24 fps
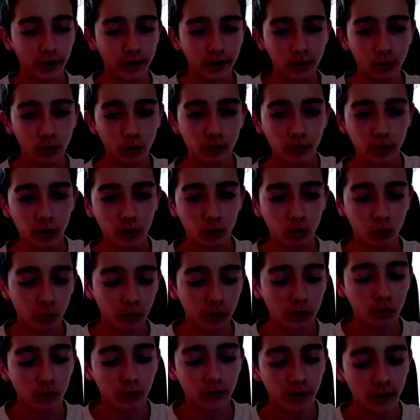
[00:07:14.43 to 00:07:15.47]
en on quitte de
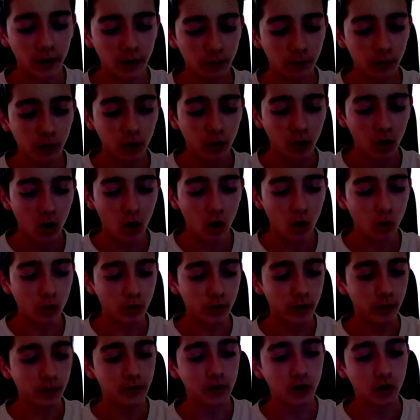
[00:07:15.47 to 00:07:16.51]
faire tomber son téléphone
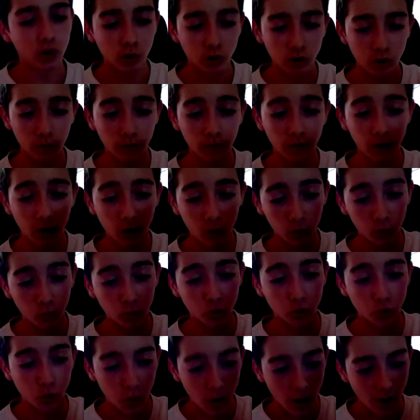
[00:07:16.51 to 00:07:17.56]
ou des petites choses comme ça
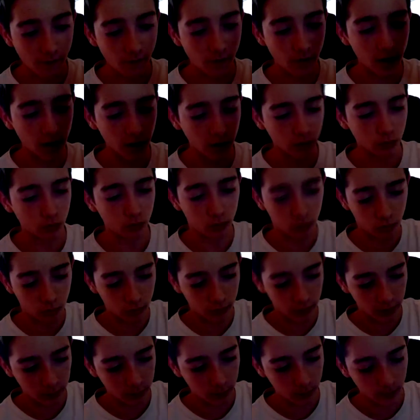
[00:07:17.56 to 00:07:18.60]
quand on joue avec
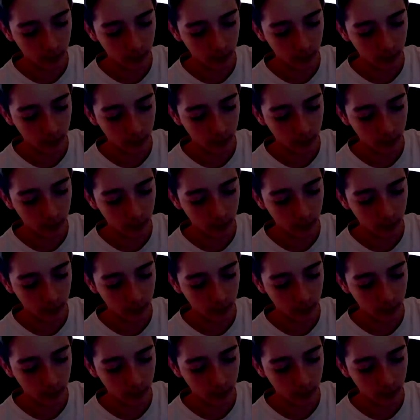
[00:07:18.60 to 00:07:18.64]
ou